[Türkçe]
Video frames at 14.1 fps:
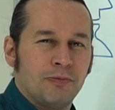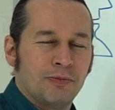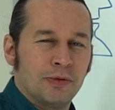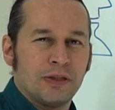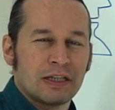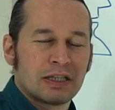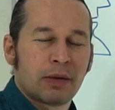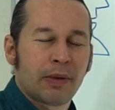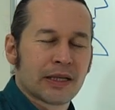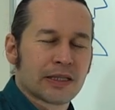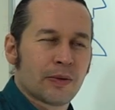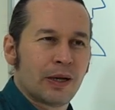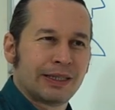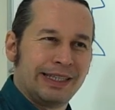Burada zaman
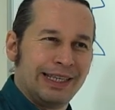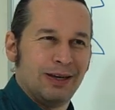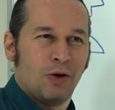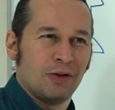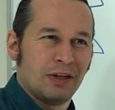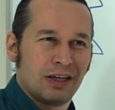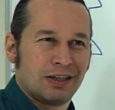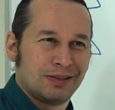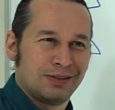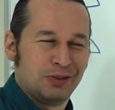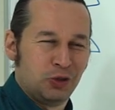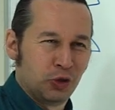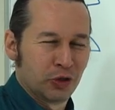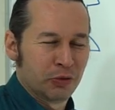zaman ki ona
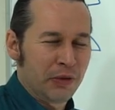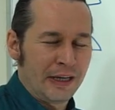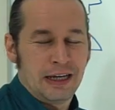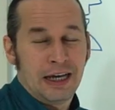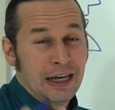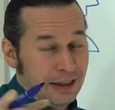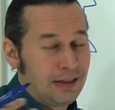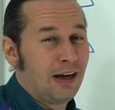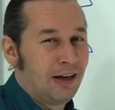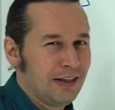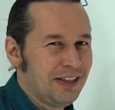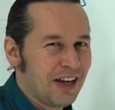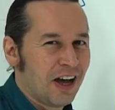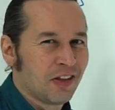diyorum hani
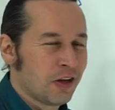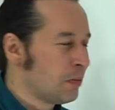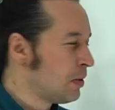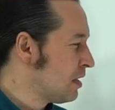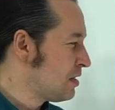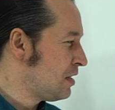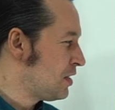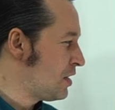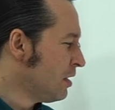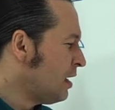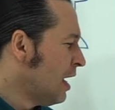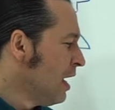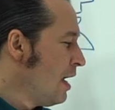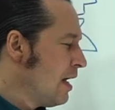daha iyi anlamanız
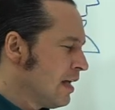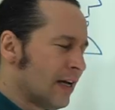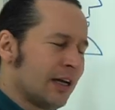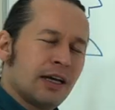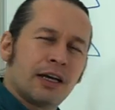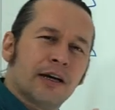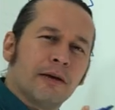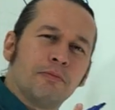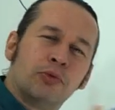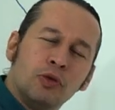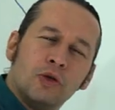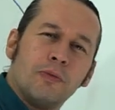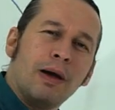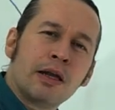için. E,
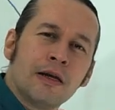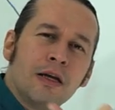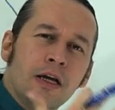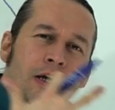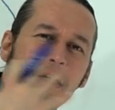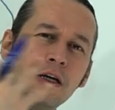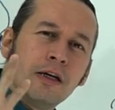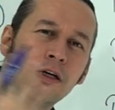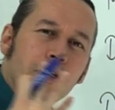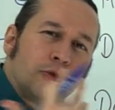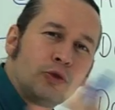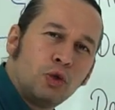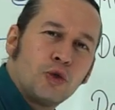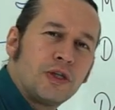bunu ben
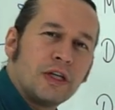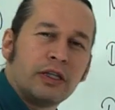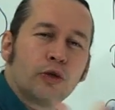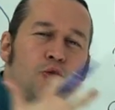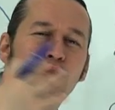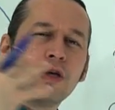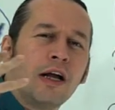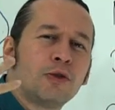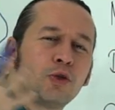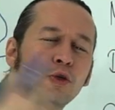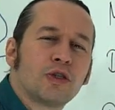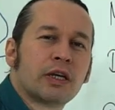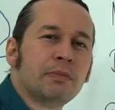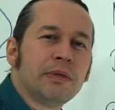e, Türkçe'de, güzel
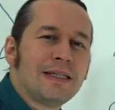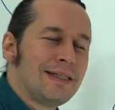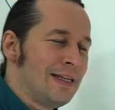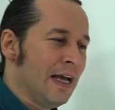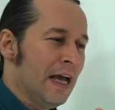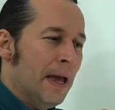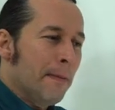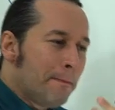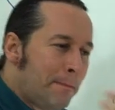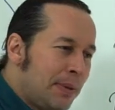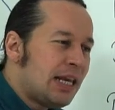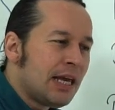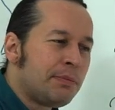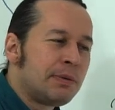Türkçemizde
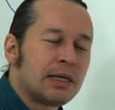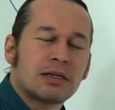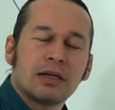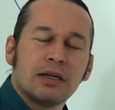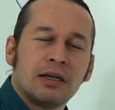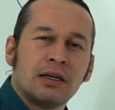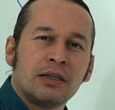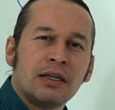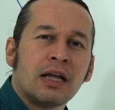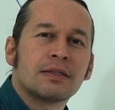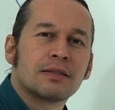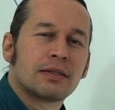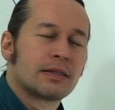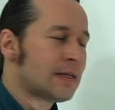birebir e,
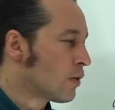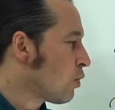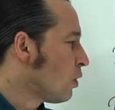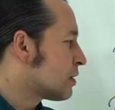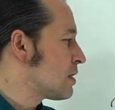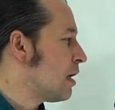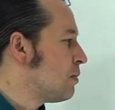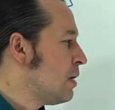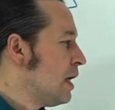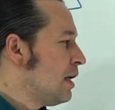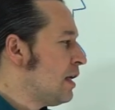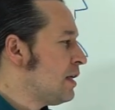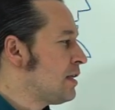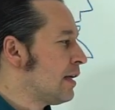yansıtacak olsam
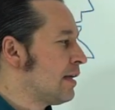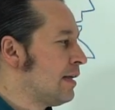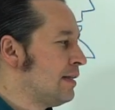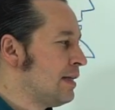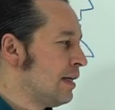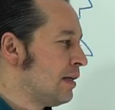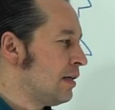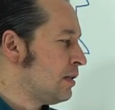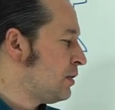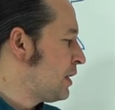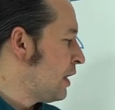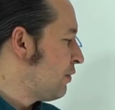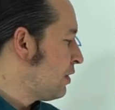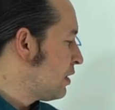ne şekilde e,
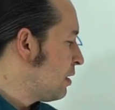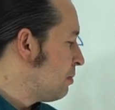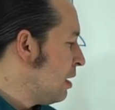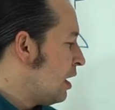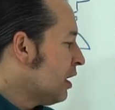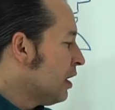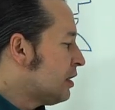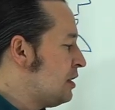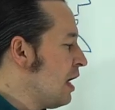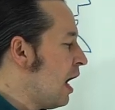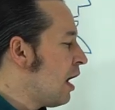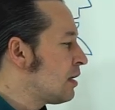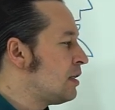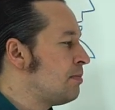çeviririm?
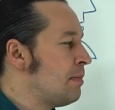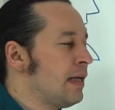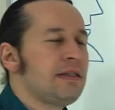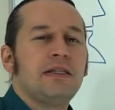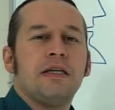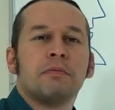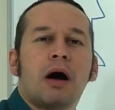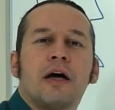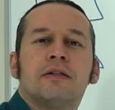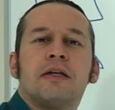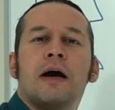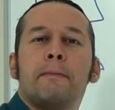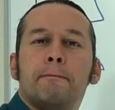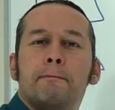Yardım ettiğim
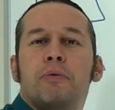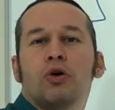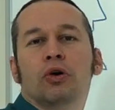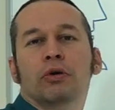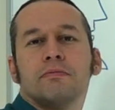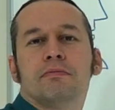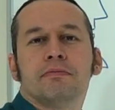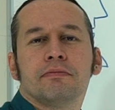adam bu.